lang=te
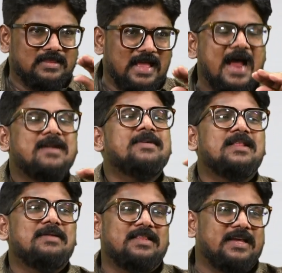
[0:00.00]
దాని మీద
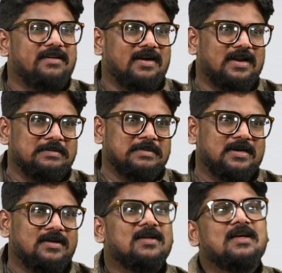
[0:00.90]
బ్రతికేవాడు
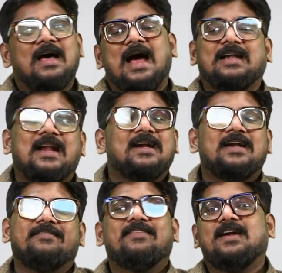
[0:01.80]
అనమాట అట్లాంటి
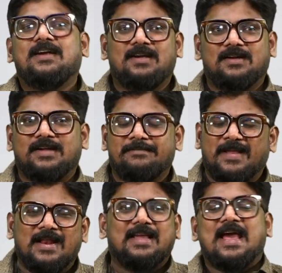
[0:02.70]
డిఫరెంట్
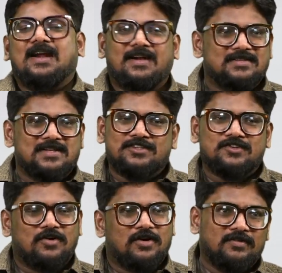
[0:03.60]
టిపికల్ క్యారెక్టర్స్
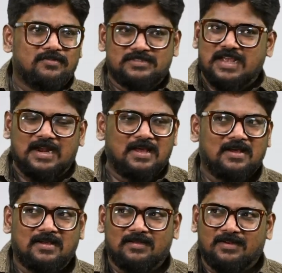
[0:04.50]
ఎంచుకోవడం చాలా
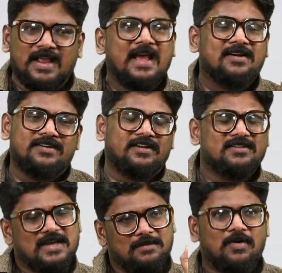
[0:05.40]
రేర్ ట్రిక్
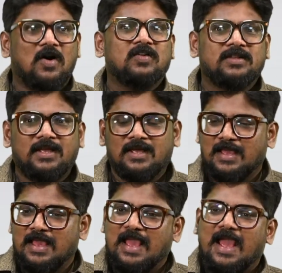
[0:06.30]
చాలా బాగుంది
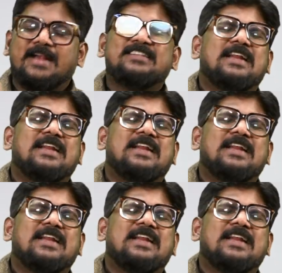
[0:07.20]
అండ్